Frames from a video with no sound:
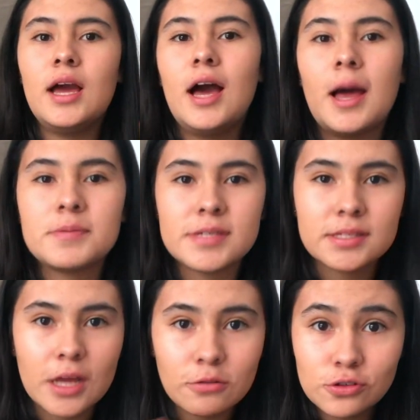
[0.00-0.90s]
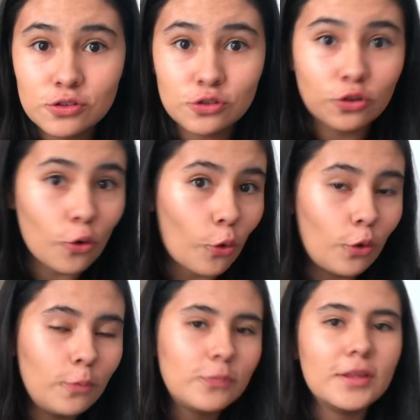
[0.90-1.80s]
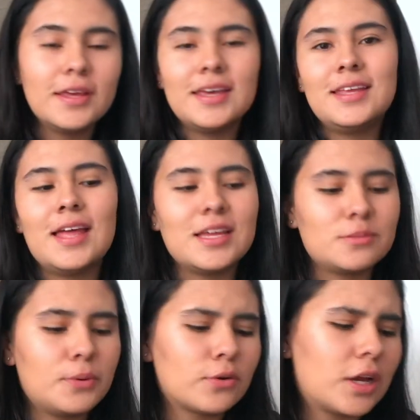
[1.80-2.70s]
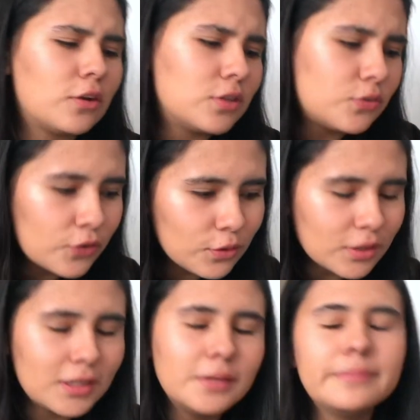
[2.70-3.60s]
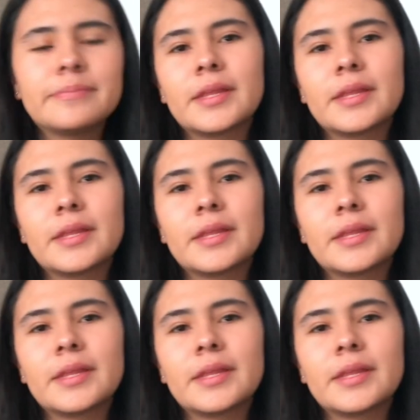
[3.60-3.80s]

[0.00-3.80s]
ups and downs, todo y nada, espero que lo disfruten